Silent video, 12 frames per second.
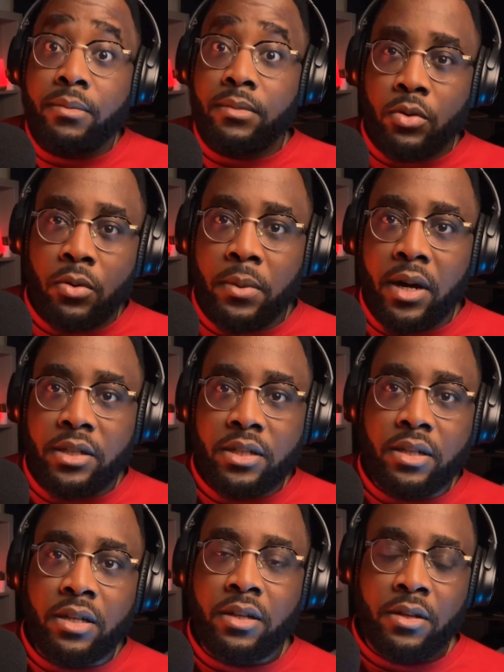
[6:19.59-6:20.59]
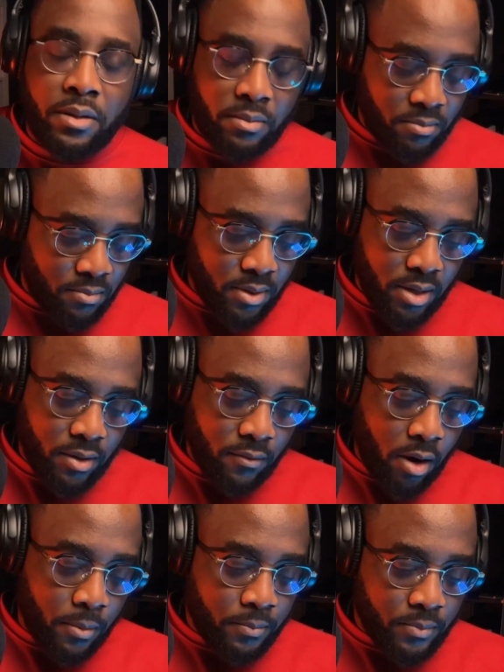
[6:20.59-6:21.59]
Dommage. Mais
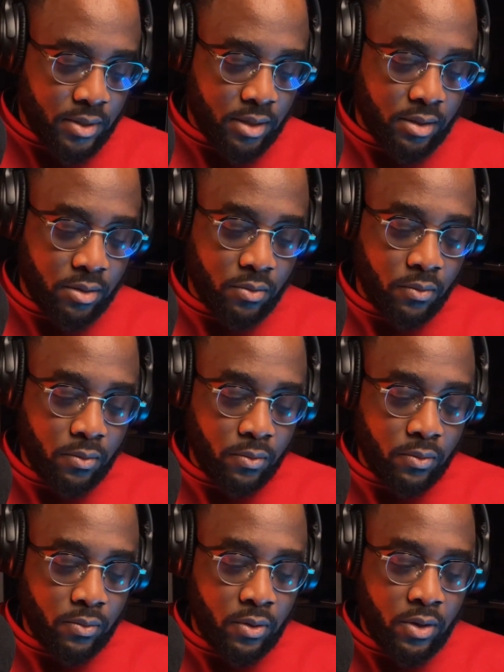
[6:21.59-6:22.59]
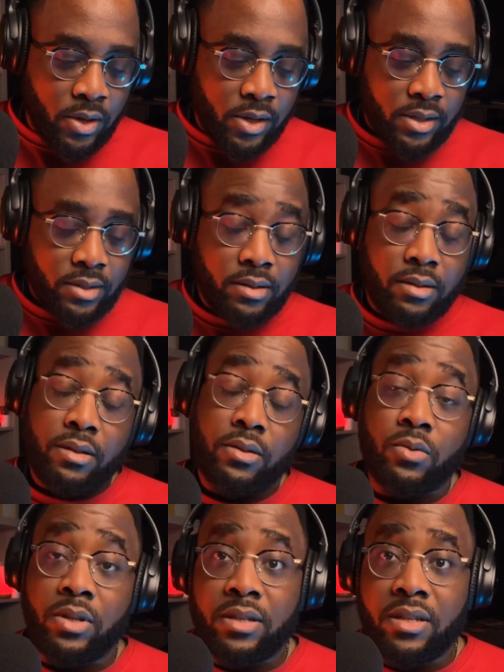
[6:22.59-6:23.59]
voilà, c'est ce qu'ils ont, c'est ce
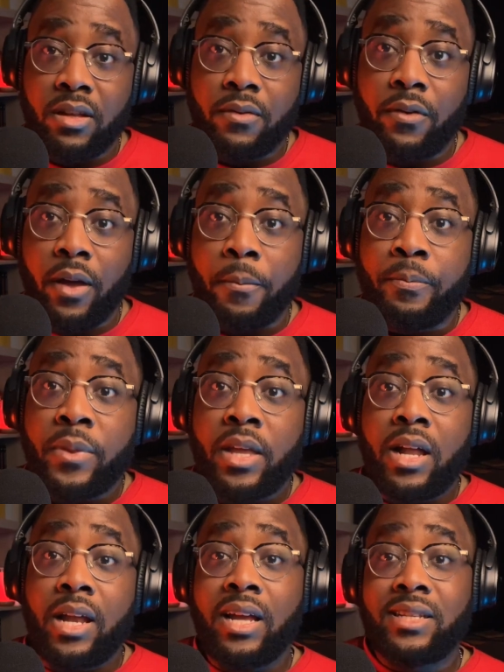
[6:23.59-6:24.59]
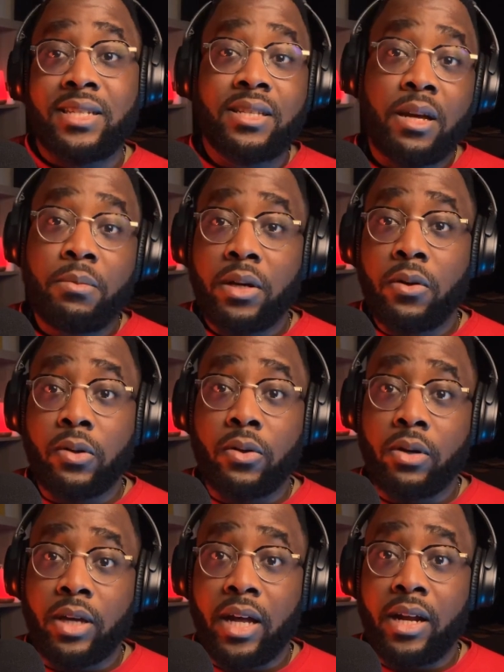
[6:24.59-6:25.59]
qu'ils ont décidé de faire. La dynamique
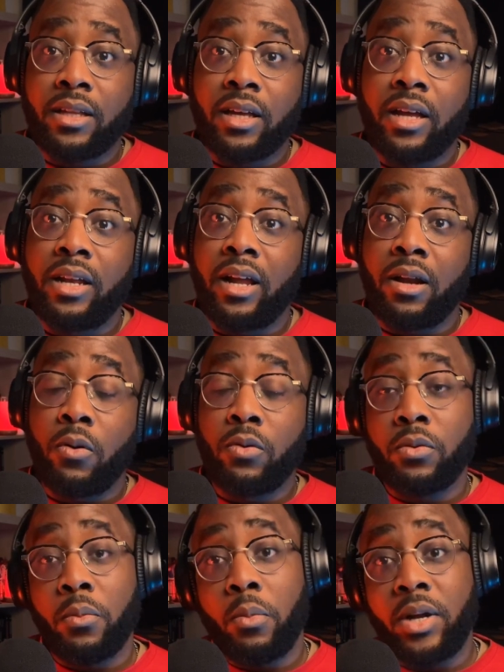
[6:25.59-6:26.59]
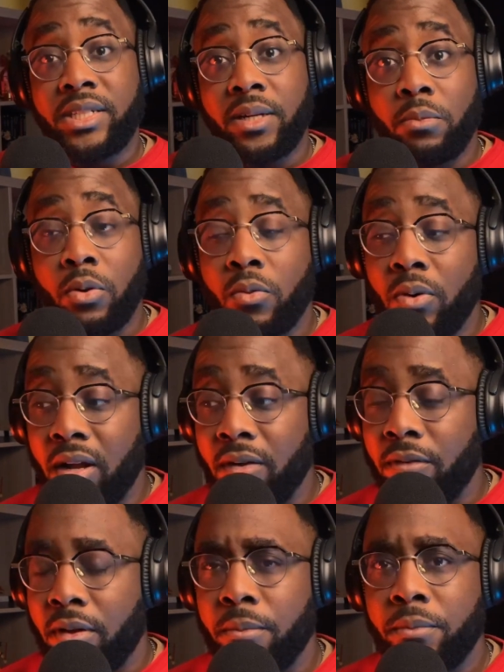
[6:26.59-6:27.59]
entre Galadriel et Elrond, moi j'aime beaucoup à la
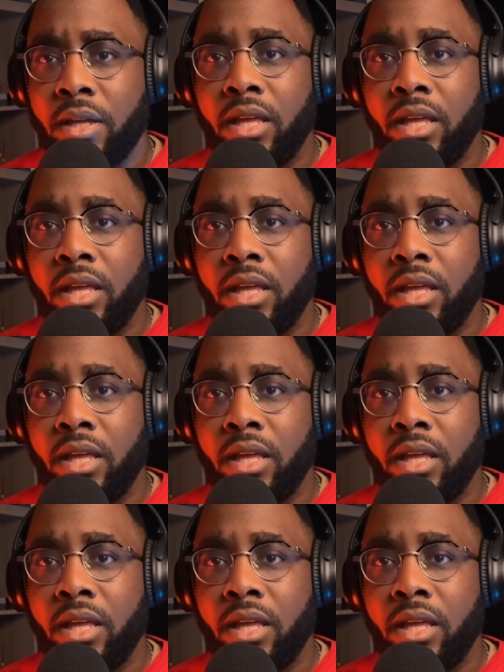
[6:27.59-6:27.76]
fin.